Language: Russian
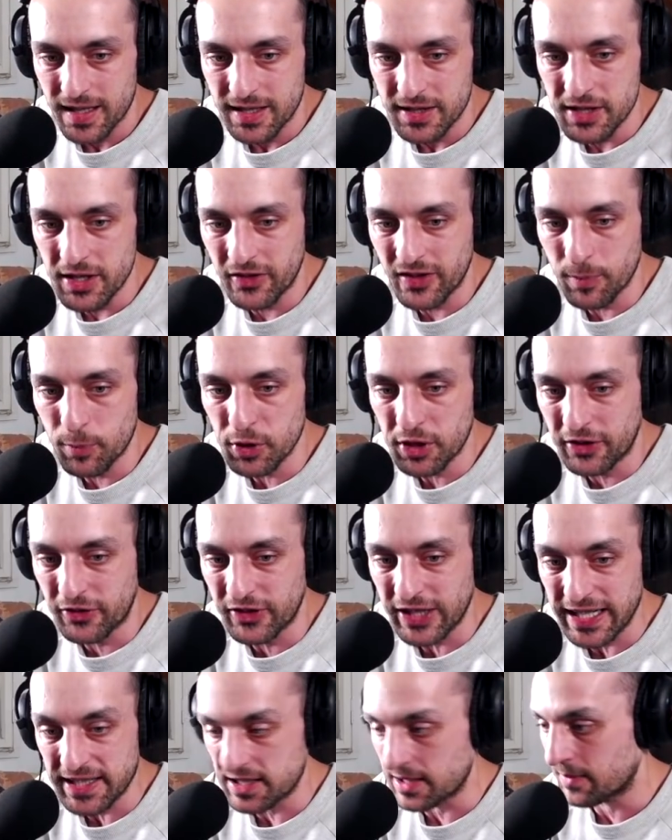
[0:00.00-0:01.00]
Не забудь,
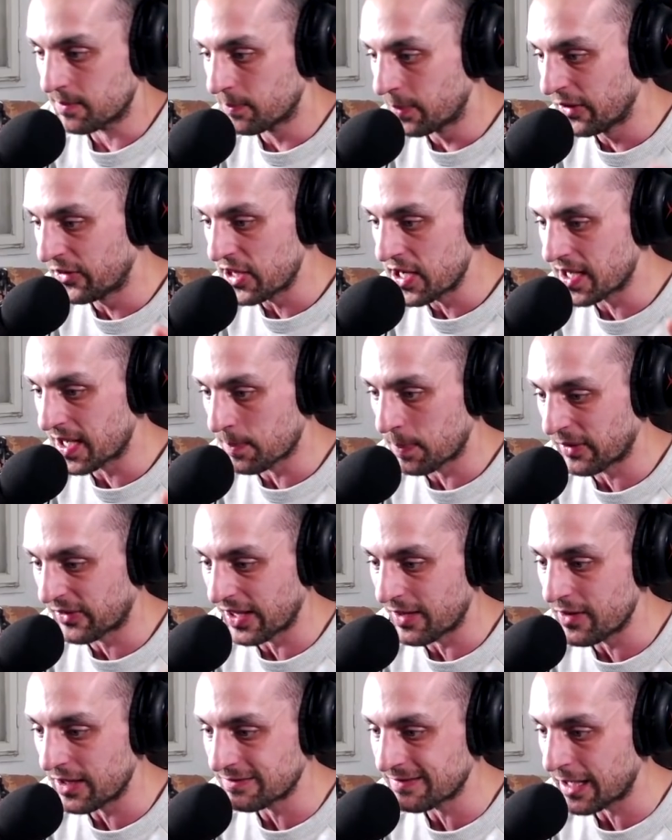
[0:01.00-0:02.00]
кстати, быстренько
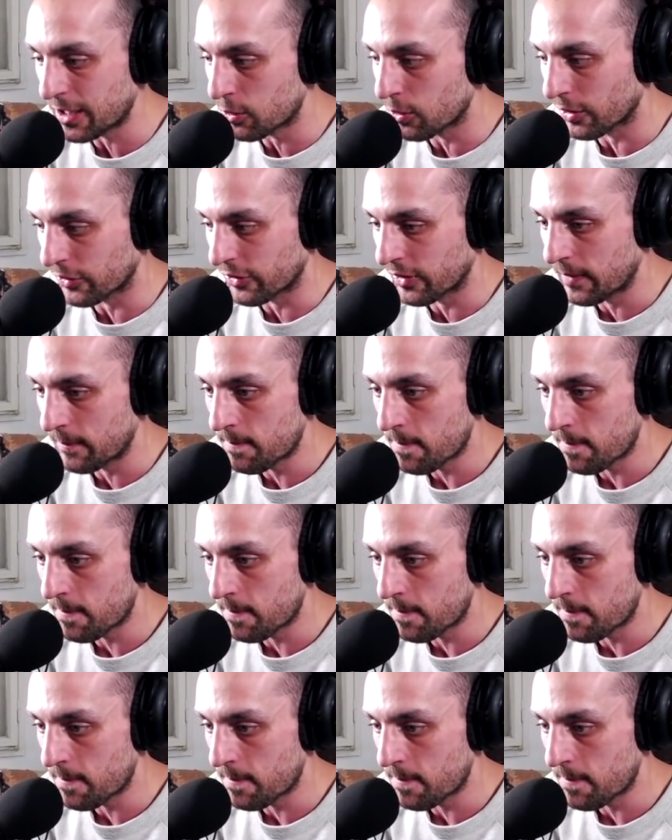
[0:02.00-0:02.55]
поставить лайкос.